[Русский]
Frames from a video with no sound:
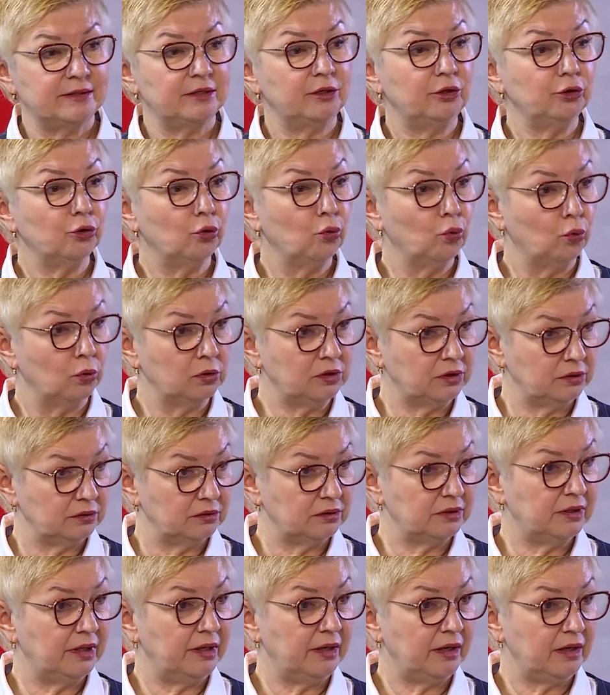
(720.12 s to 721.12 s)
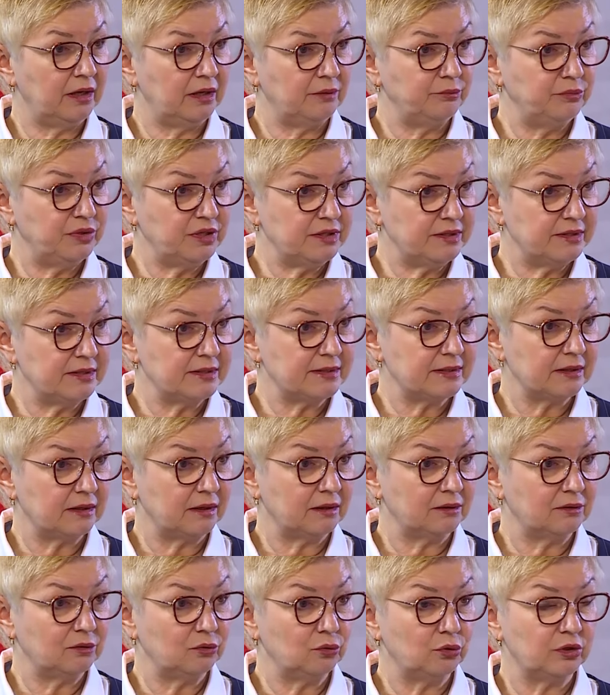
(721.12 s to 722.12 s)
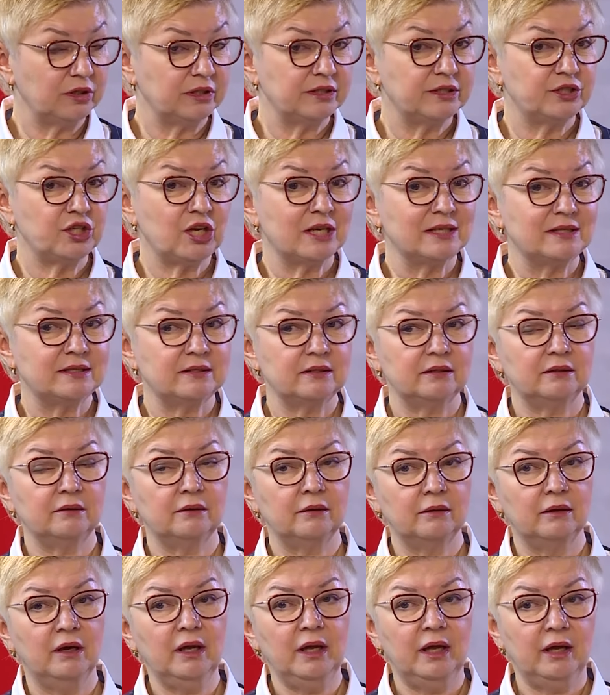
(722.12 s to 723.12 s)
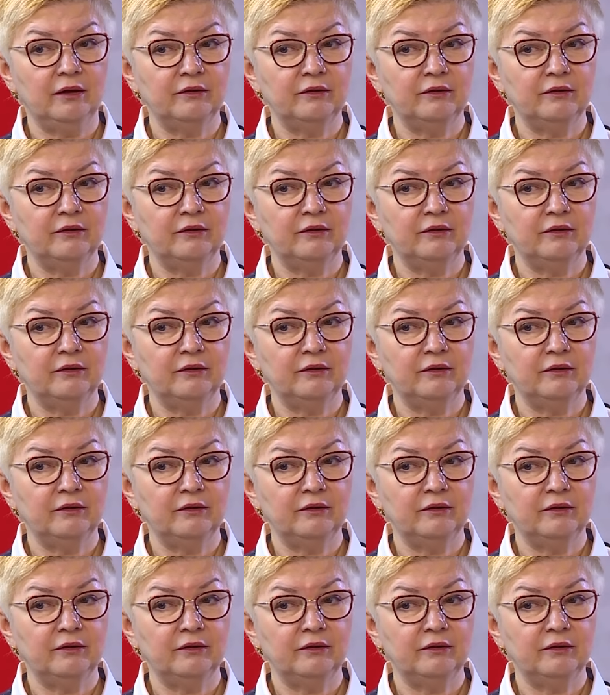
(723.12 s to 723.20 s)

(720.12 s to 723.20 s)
льгот для бизнеса, которые части э,